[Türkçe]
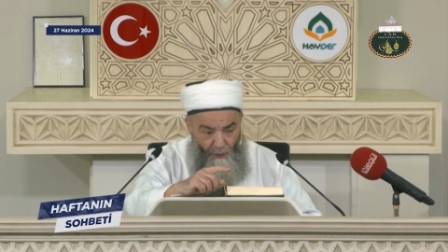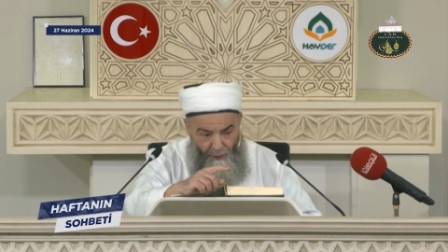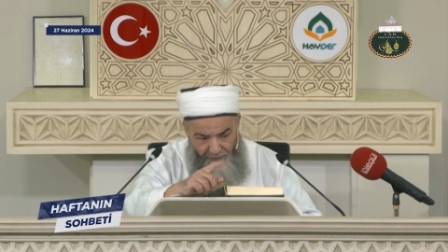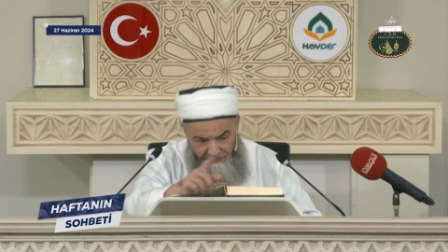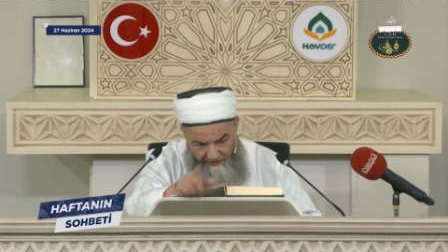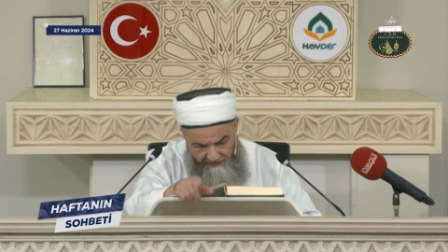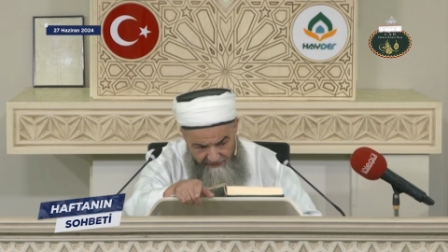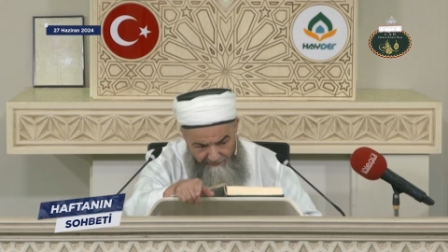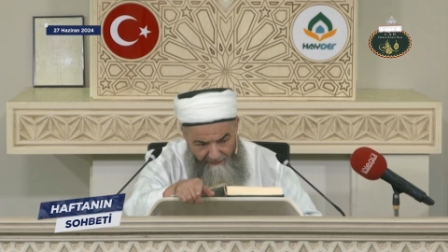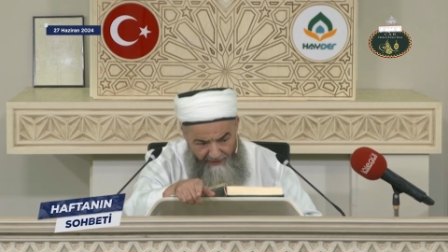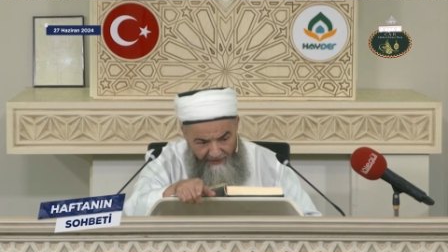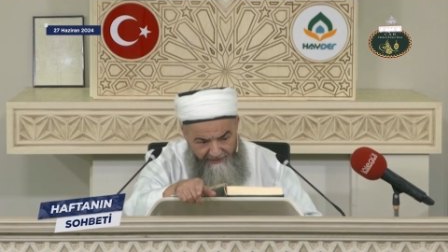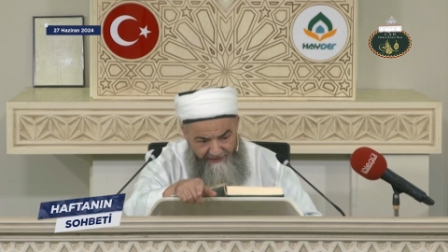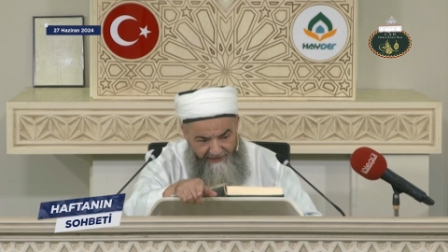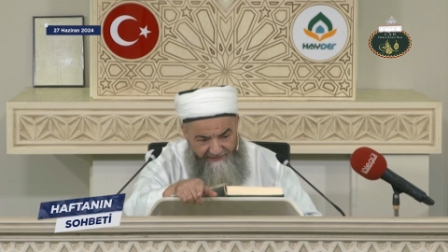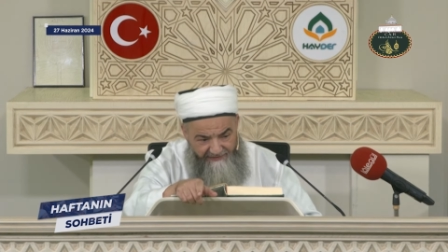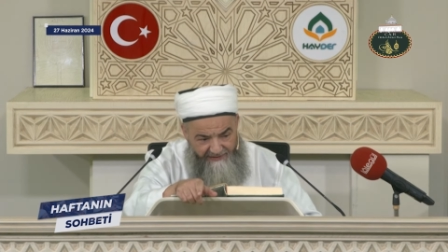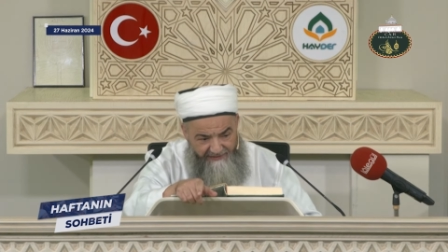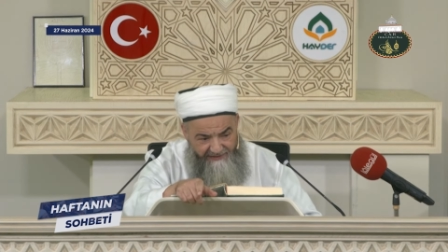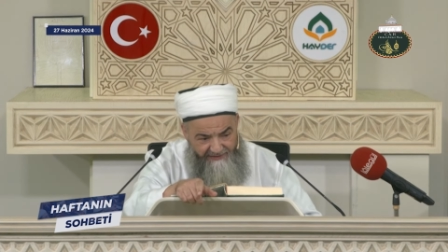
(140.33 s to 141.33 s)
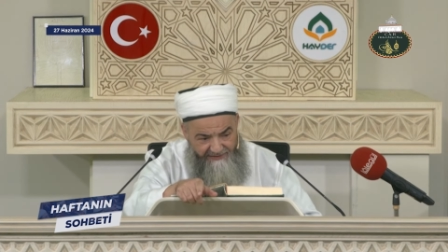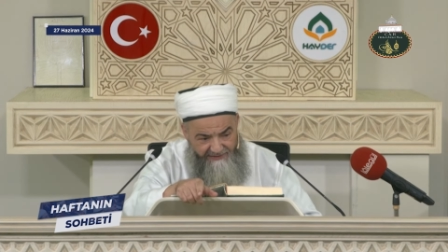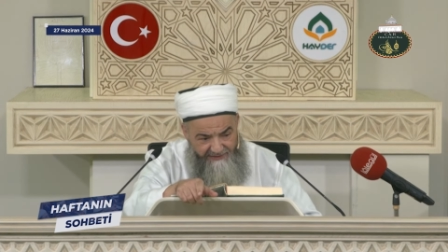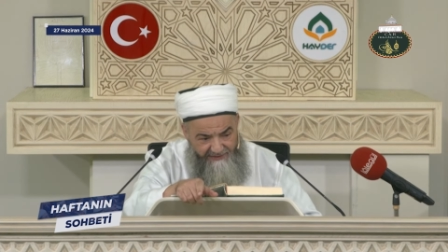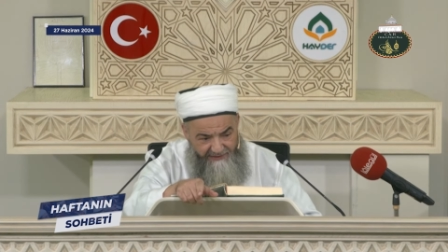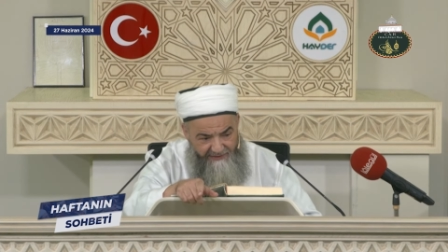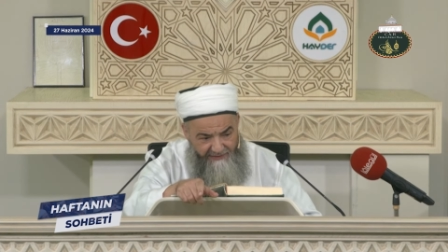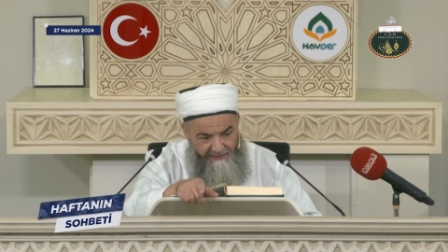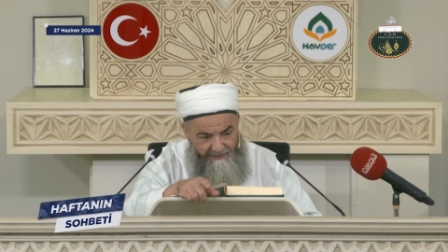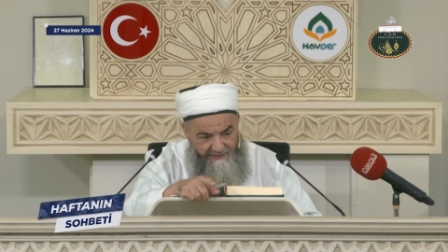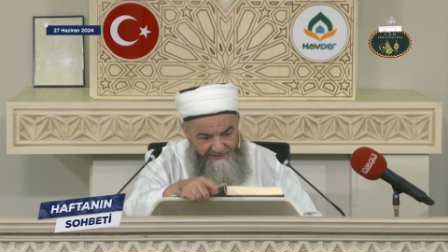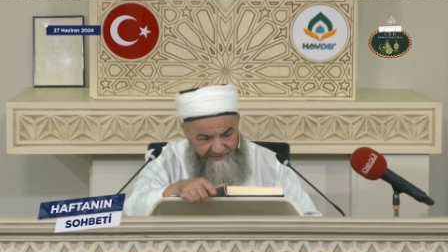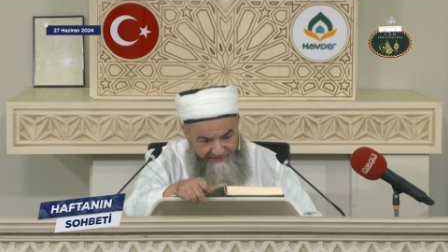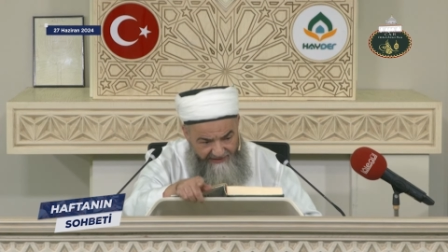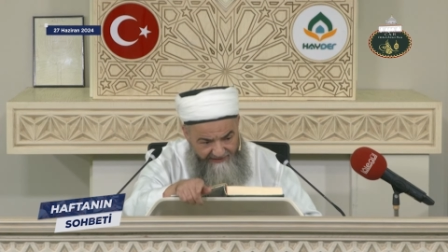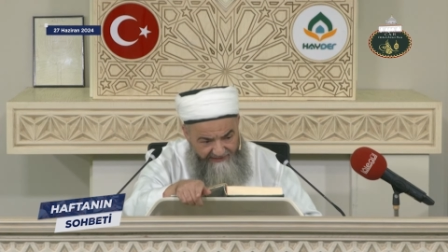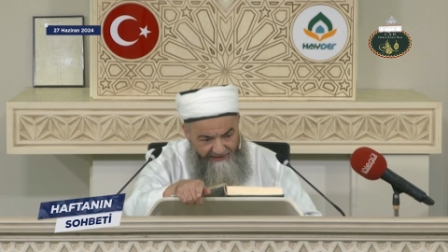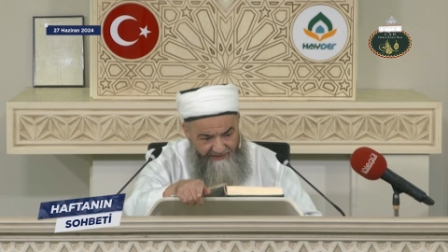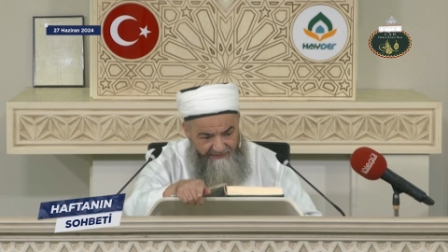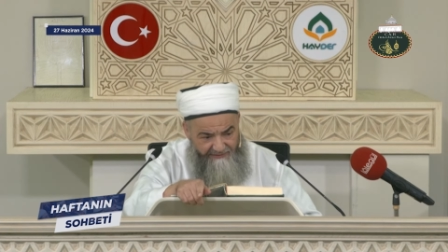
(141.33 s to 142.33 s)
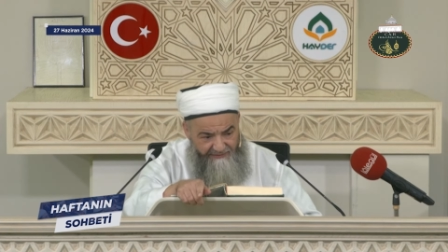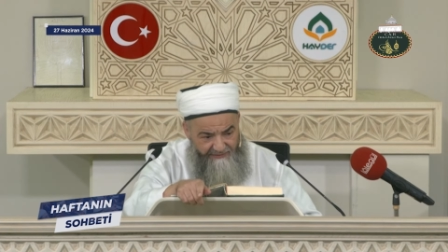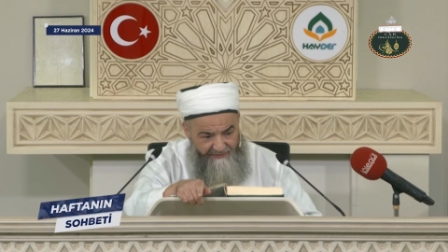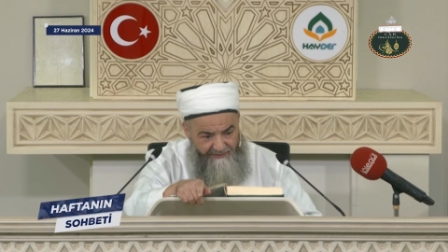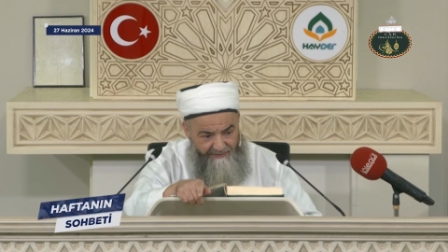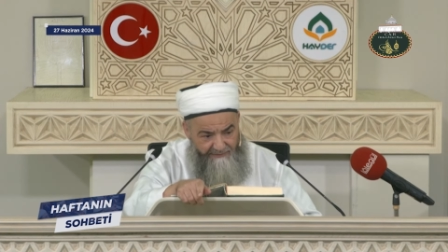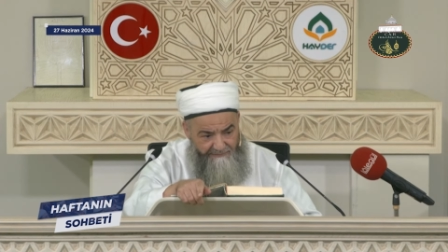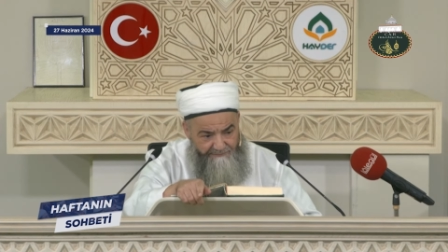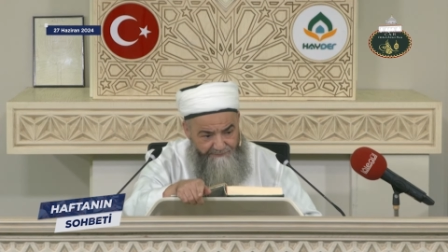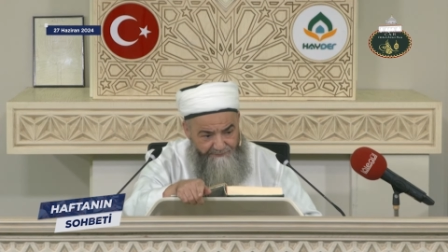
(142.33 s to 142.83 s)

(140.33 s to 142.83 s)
Oradaki manada nedir? Zekattır.